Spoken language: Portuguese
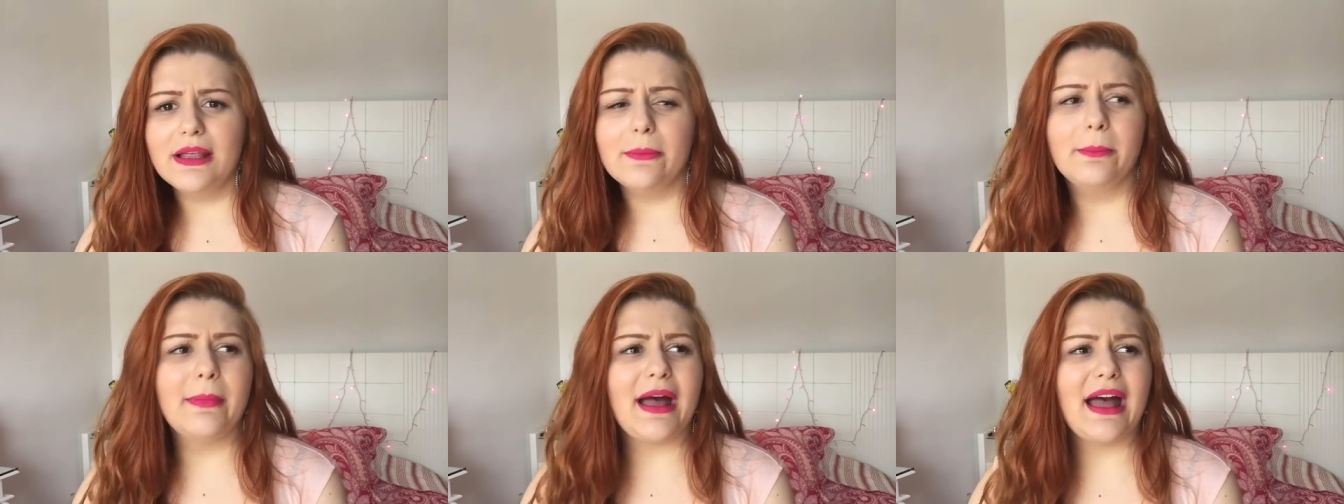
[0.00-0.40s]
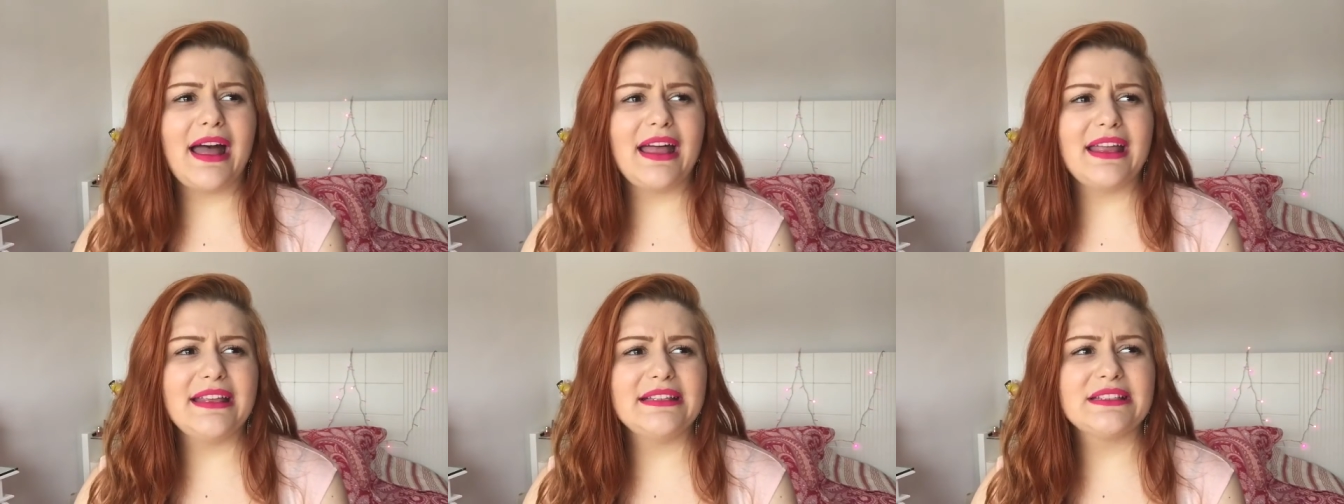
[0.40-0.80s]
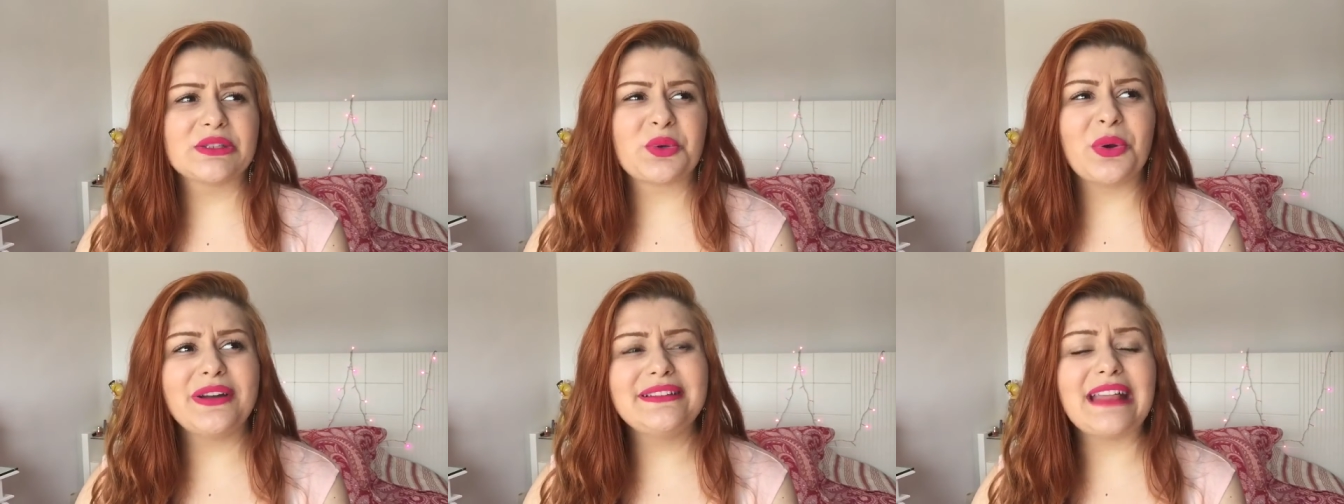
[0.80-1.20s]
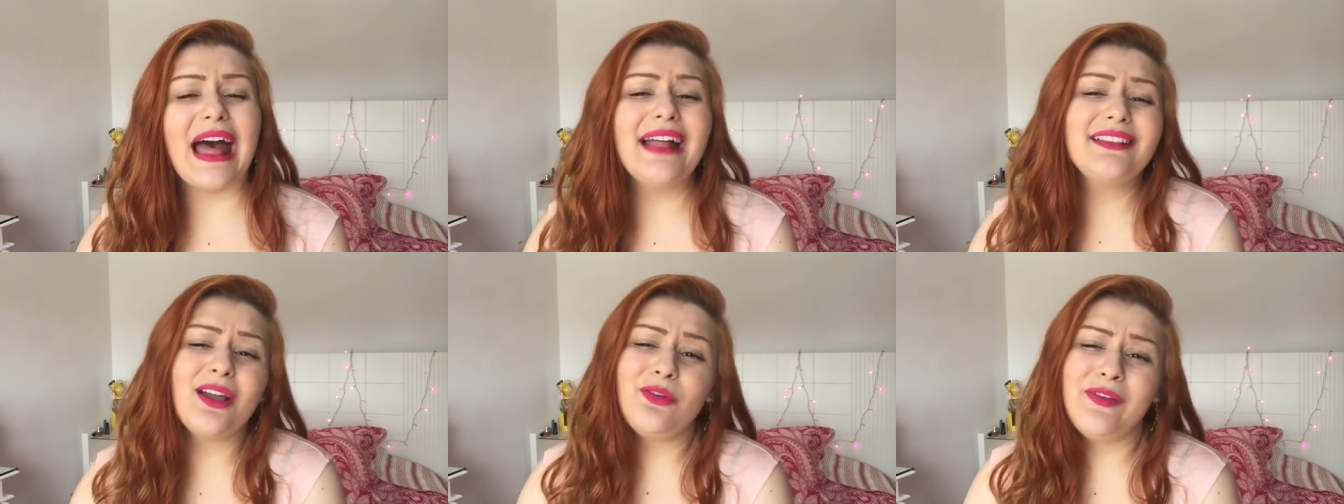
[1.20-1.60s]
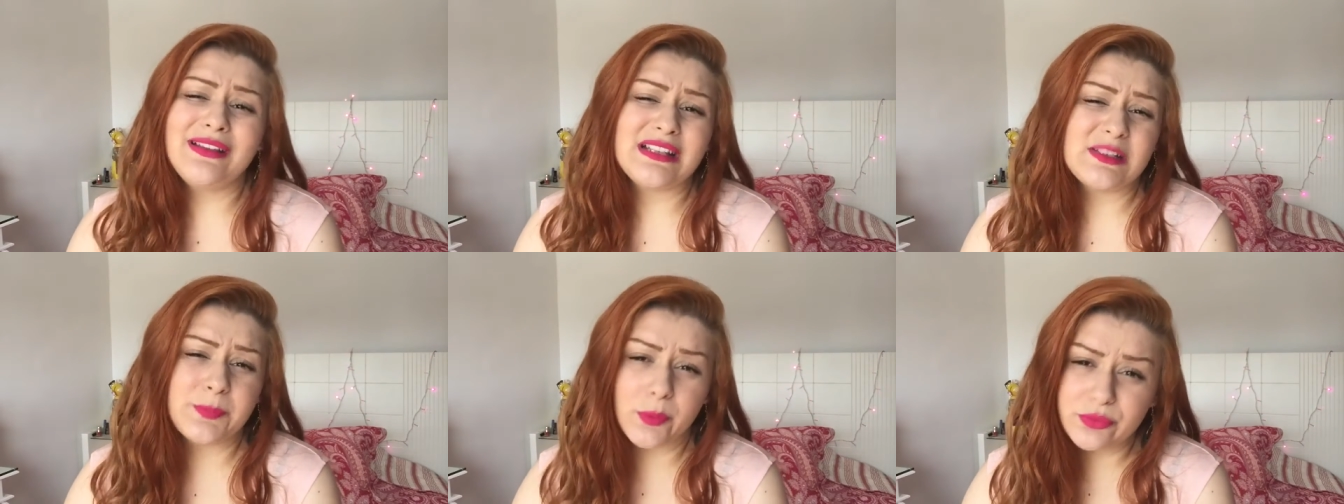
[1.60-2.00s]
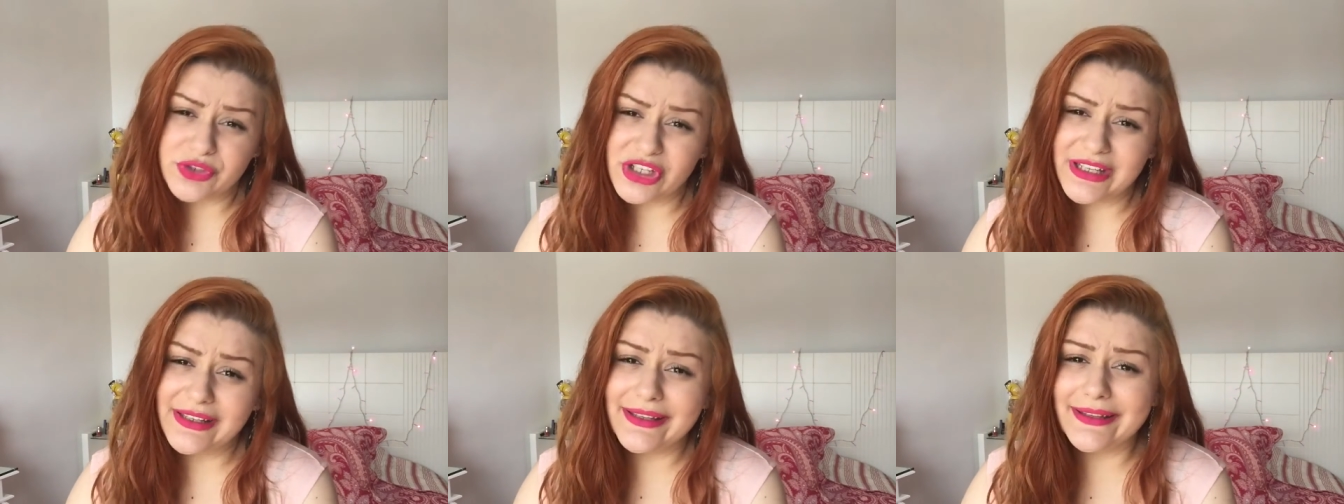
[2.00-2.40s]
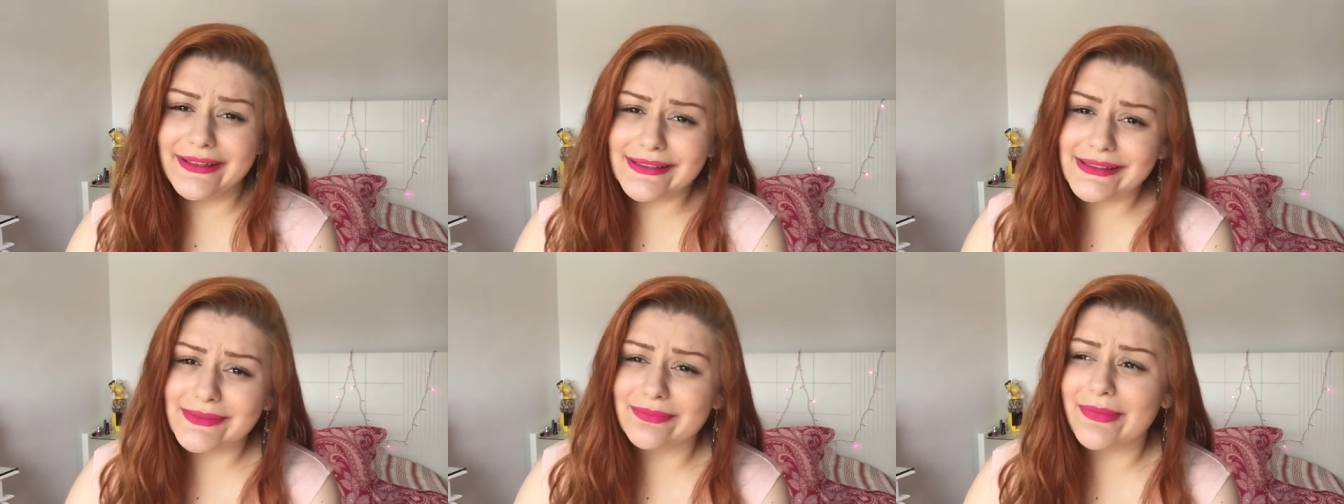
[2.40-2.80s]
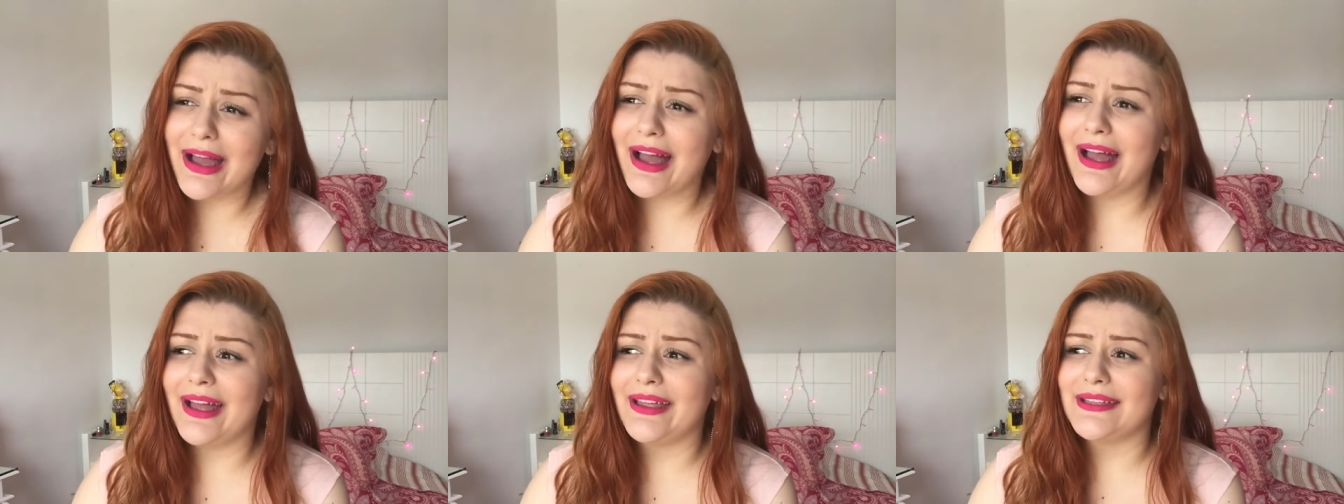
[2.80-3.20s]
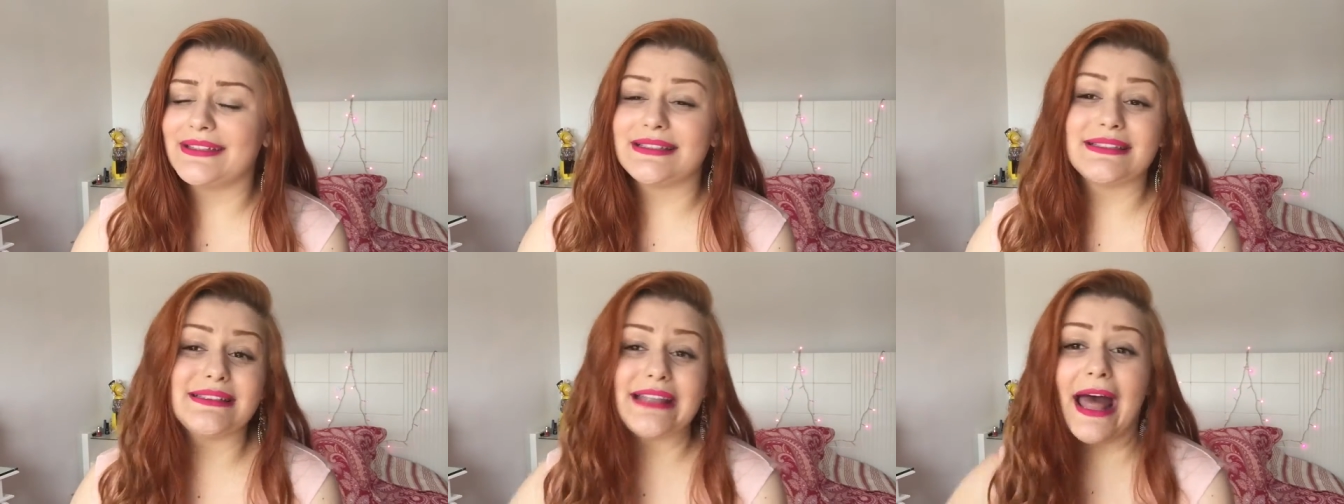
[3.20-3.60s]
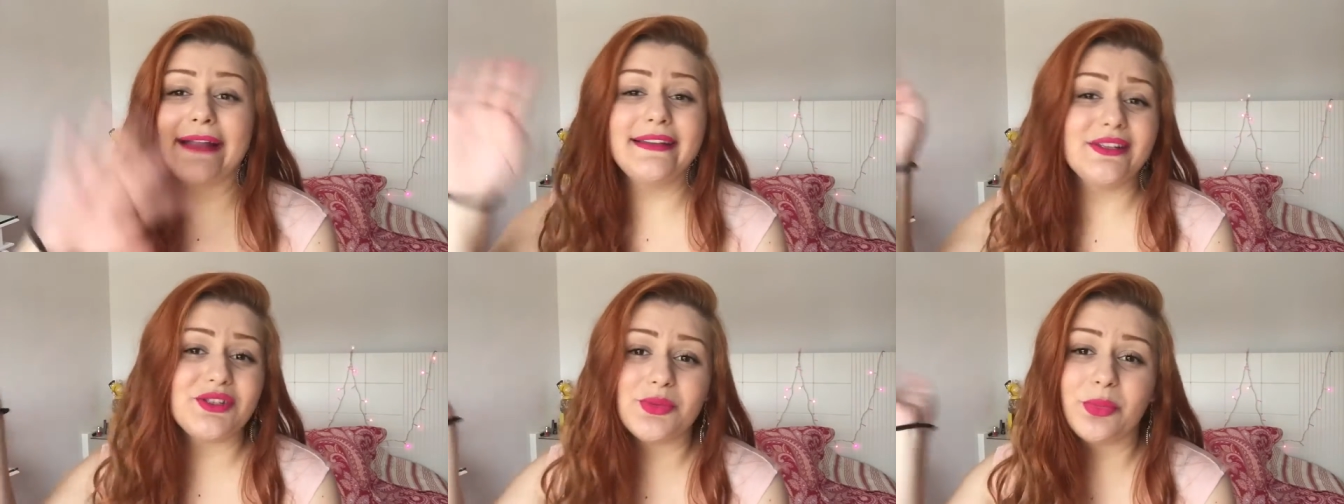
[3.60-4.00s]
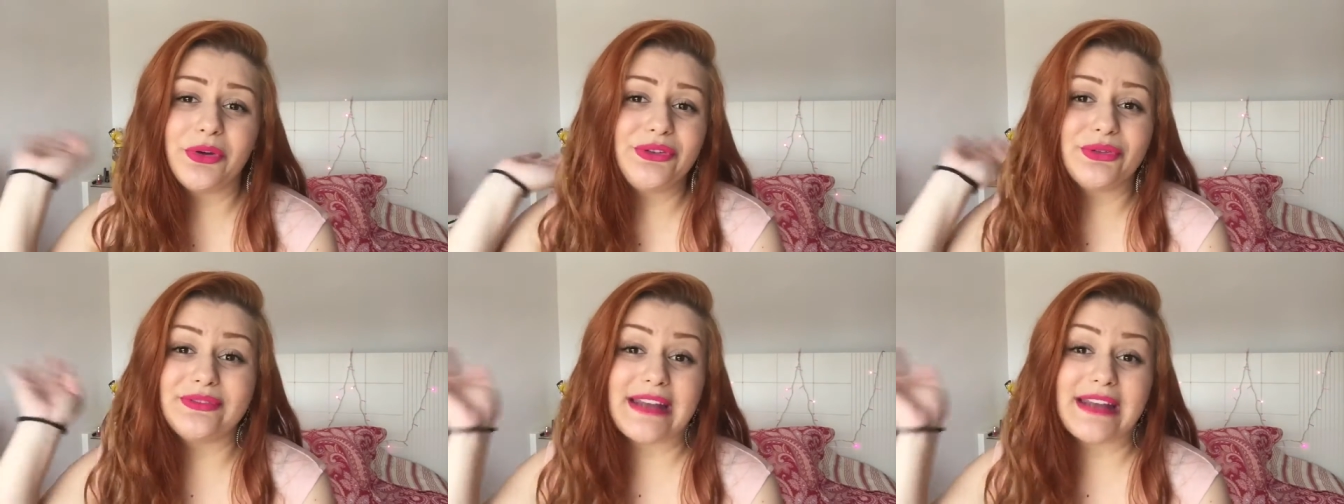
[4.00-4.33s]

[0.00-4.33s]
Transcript: Mas cortar talvez as pontinhas, mas nada de muito